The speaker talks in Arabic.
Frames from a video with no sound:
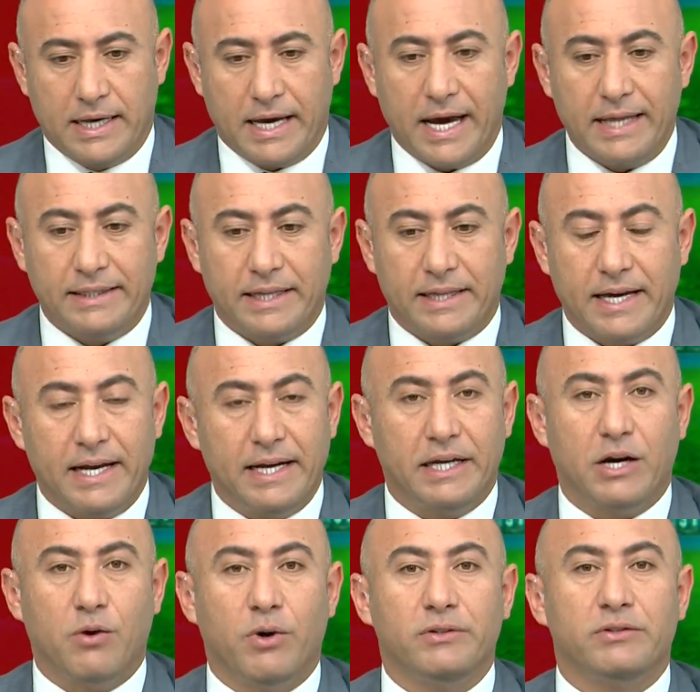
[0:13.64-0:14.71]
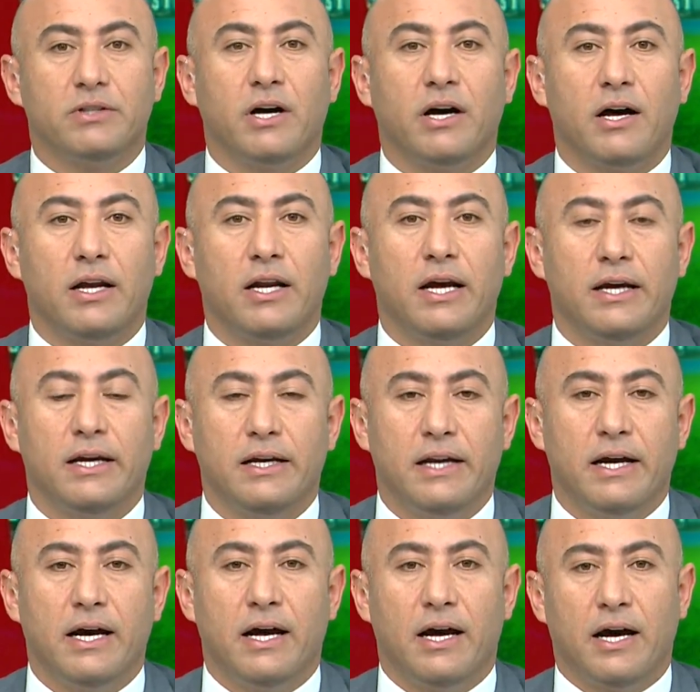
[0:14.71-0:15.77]
ادى ذلك وانتقل
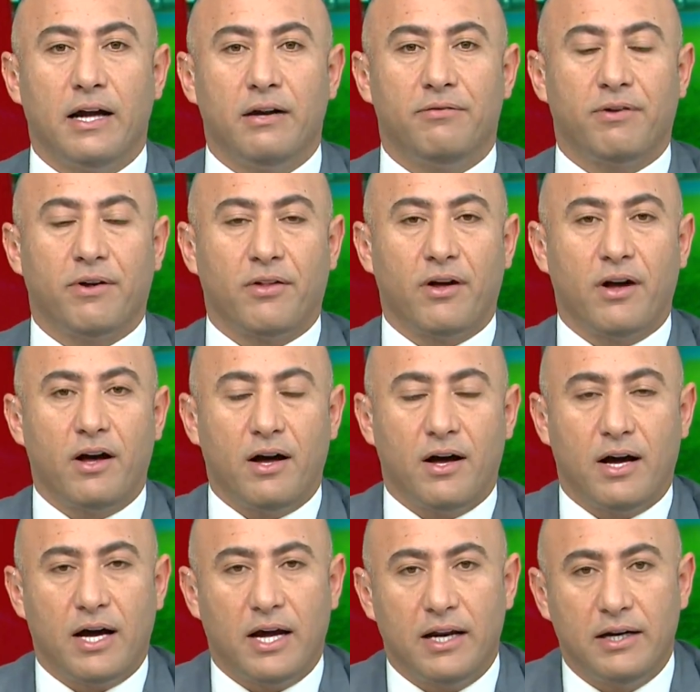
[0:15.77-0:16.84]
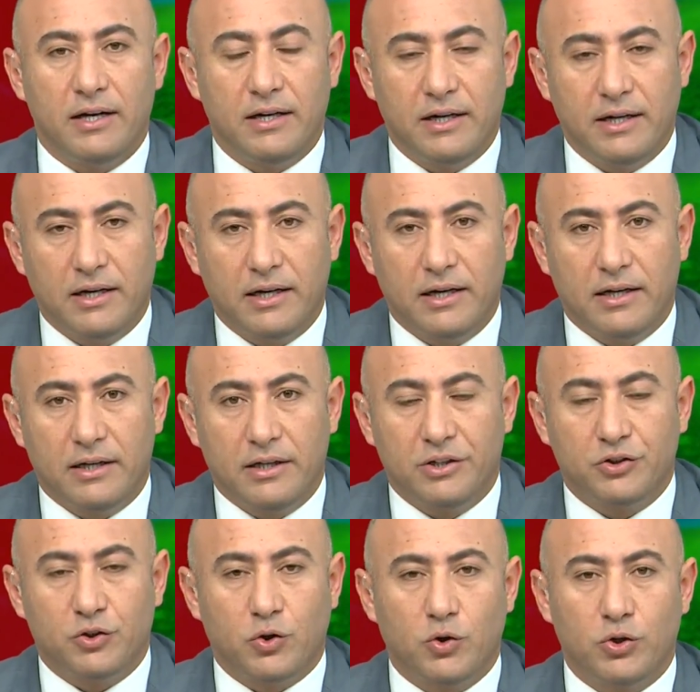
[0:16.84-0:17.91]
الى الفضاء
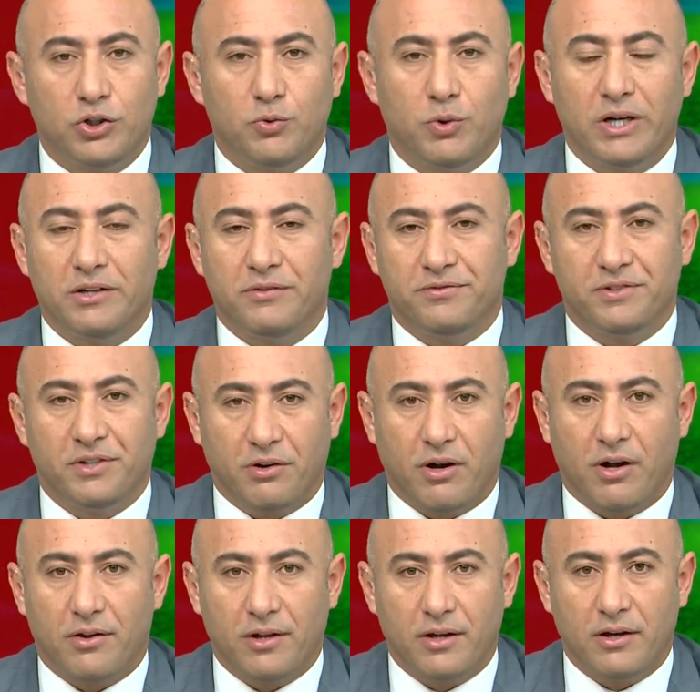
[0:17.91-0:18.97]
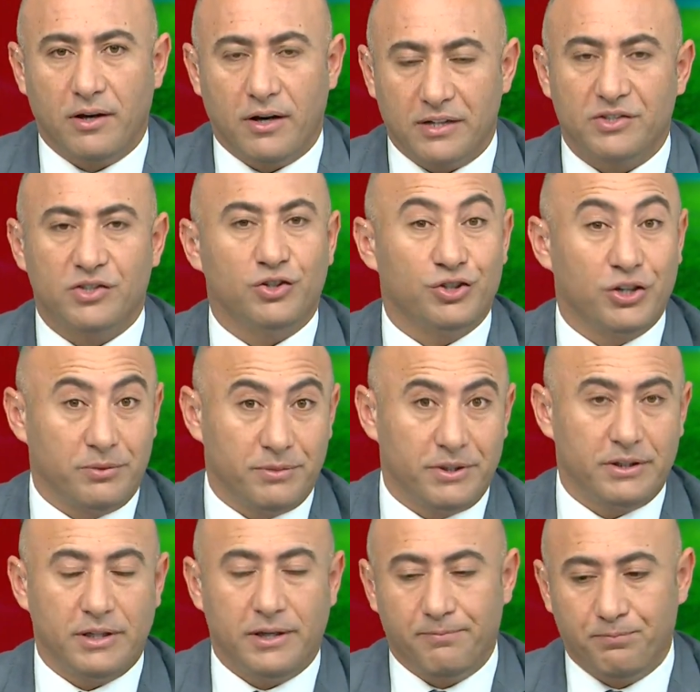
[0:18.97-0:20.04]
الالكتروني والافتراضي السوشيال
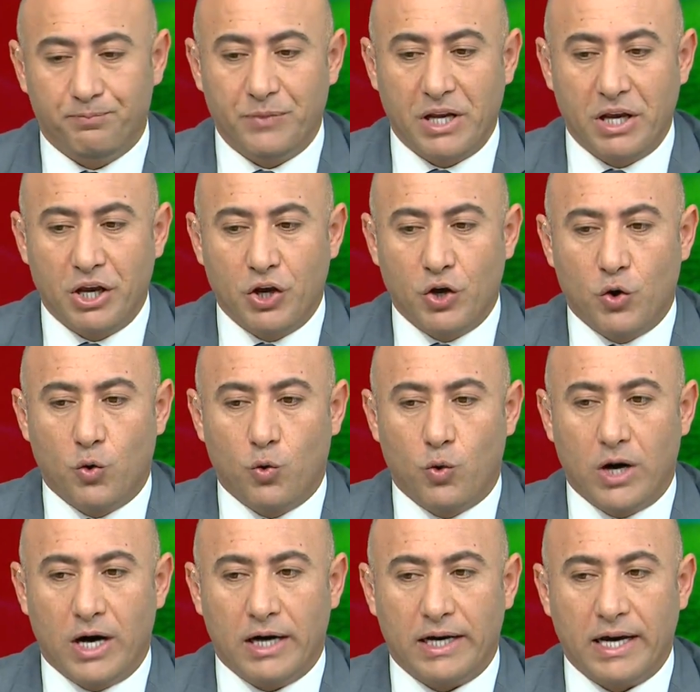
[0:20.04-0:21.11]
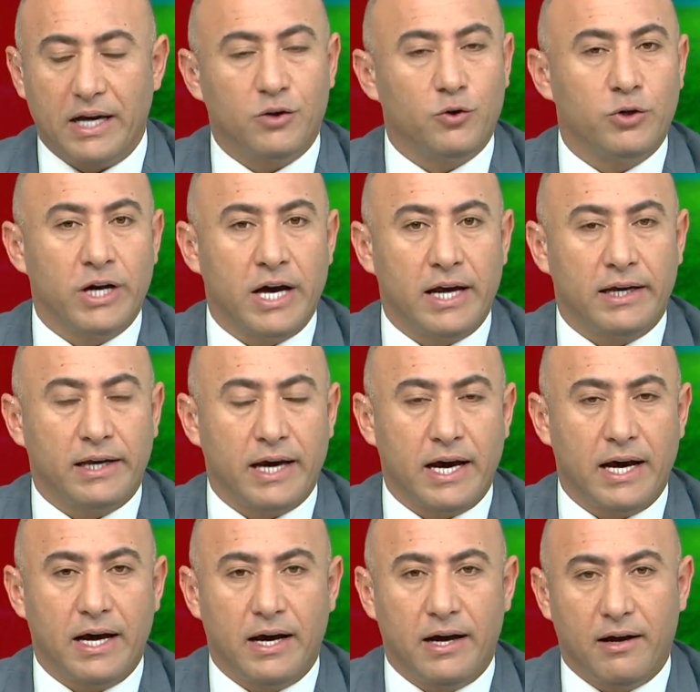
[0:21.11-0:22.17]
ميديا وكان
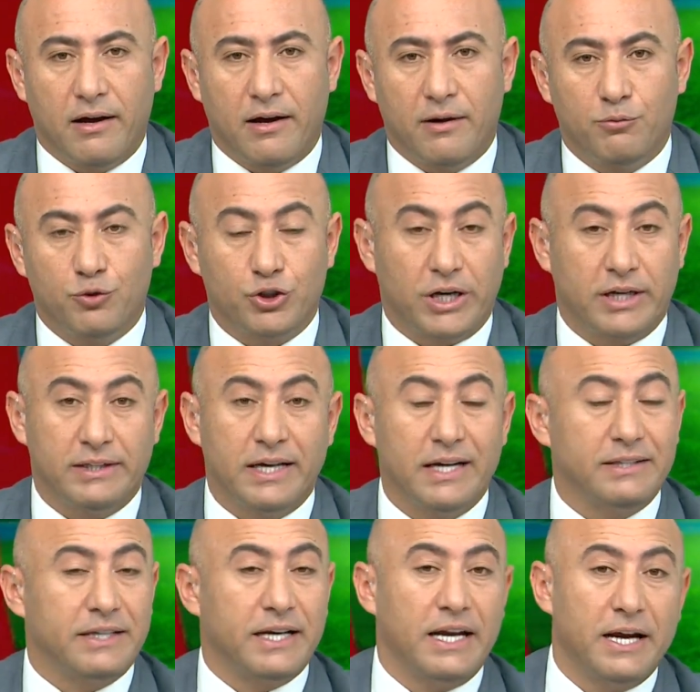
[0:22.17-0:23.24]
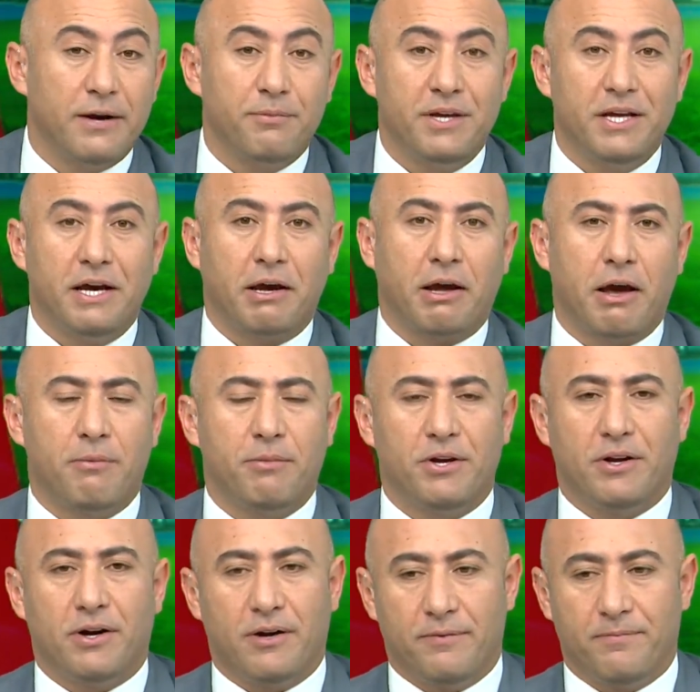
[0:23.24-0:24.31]
هناك مشادات كلاميه
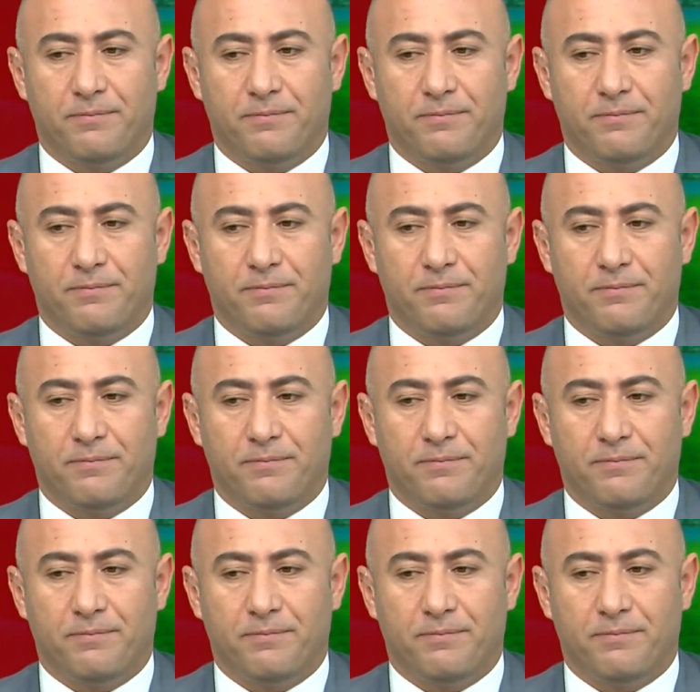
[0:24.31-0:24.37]
كبيره